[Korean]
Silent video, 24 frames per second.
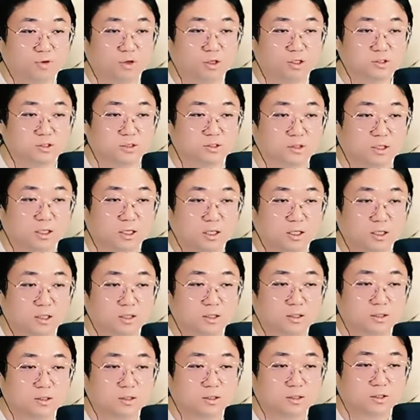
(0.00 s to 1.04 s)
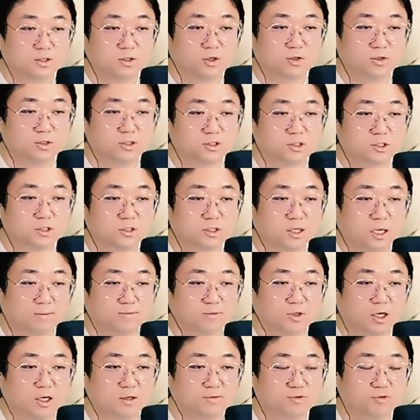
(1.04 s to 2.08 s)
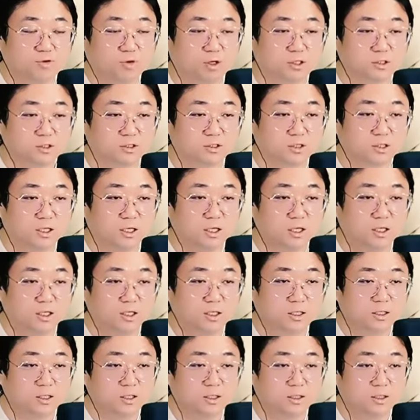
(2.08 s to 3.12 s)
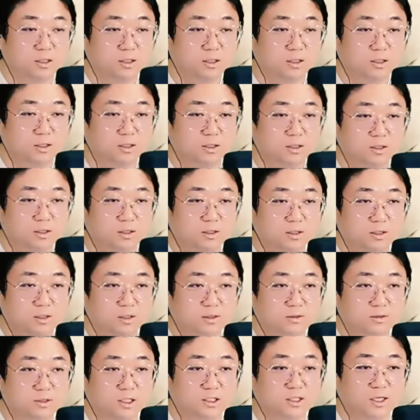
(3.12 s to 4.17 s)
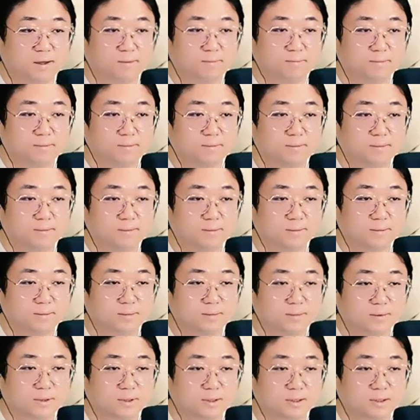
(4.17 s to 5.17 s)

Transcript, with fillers: 필요가 있을까? 그런 리스크를 감당할 필요가 있을까? 대답. 그러면은